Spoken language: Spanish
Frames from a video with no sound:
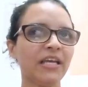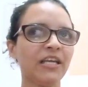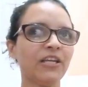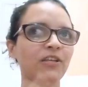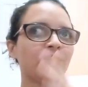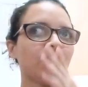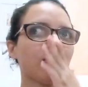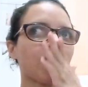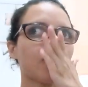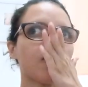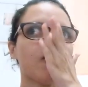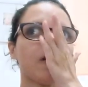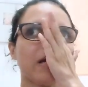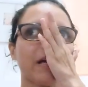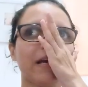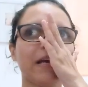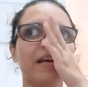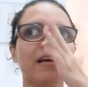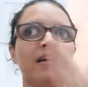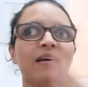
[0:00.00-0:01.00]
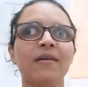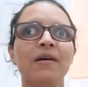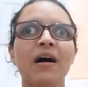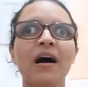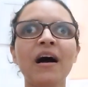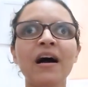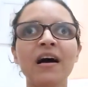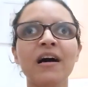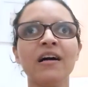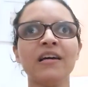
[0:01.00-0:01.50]
Y yo como que,
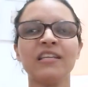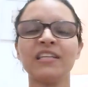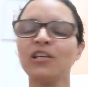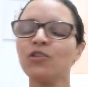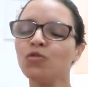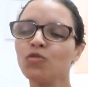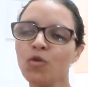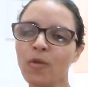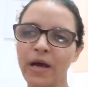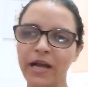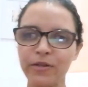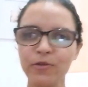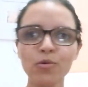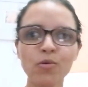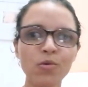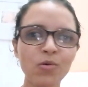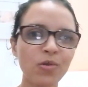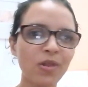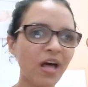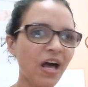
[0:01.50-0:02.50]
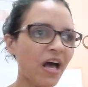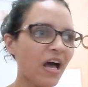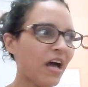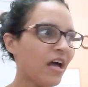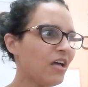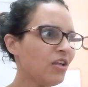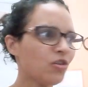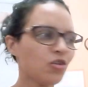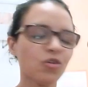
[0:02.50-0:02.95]
ah, es que tú no me ayudas,